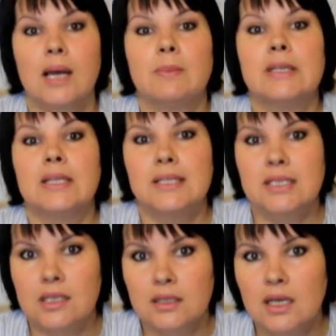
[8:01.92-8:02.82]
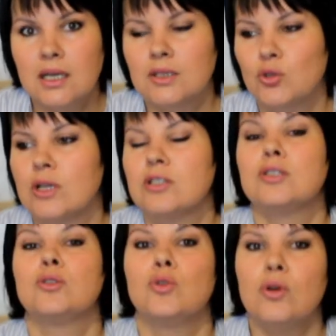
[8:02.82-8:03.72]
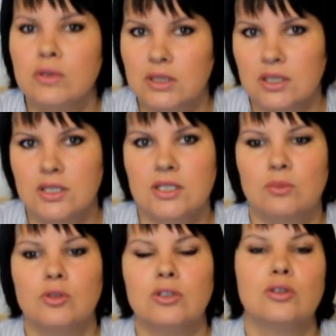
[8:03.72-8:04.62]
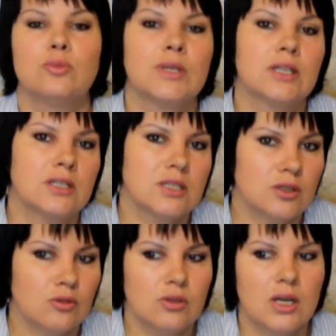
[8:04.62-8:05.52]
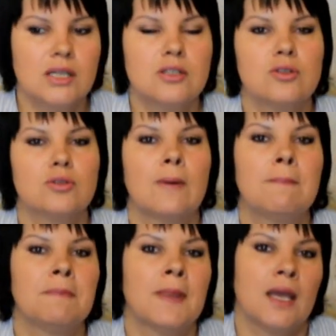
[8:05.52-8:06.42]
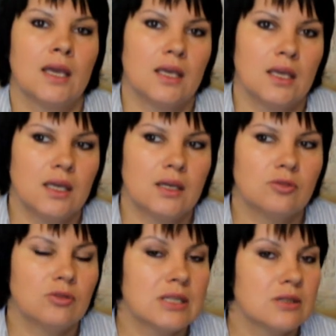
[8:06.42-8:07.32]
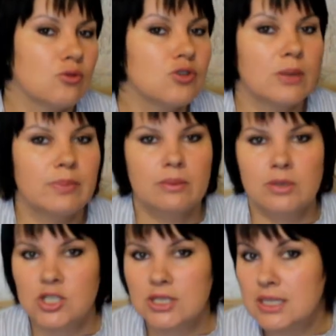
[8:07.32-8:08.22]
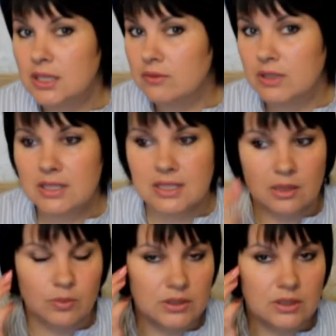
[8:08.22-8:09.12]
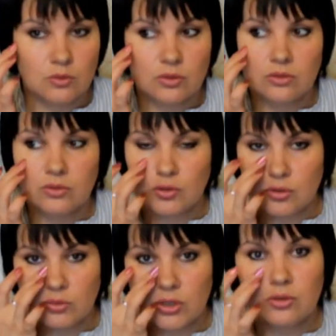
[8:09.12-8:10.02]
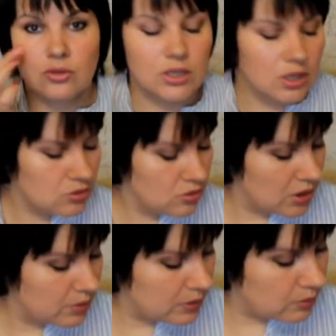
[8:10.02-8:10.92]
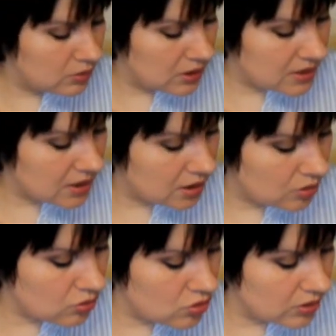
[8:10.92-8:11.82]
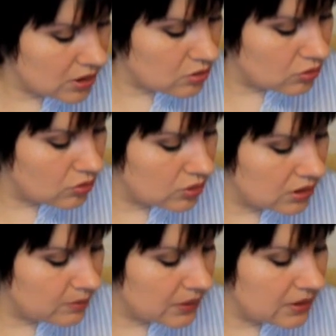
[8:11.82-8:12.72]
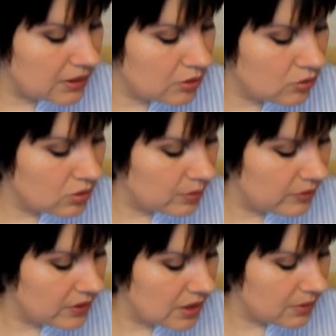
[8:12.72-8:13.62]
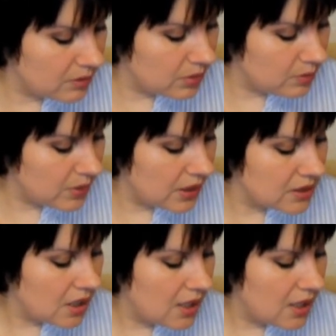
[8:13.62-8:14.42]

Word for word: аминокислота, которая снова-таки стимулирует микроциркуляцию. И у нас кожа преображается на глазах, поэтому вот темные круги, отеки, припухлости, это тоже у нас уходит. Пантенол, витамин В5.